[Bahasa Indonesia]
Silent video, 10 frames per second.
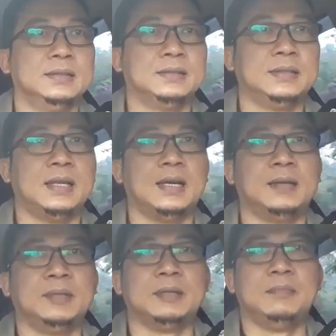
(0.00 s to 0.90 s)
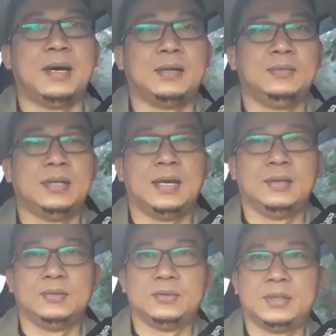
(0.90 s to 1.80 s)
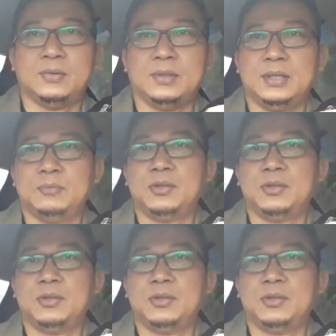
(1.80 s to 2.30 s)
sedang menyebar undangan untuk reuni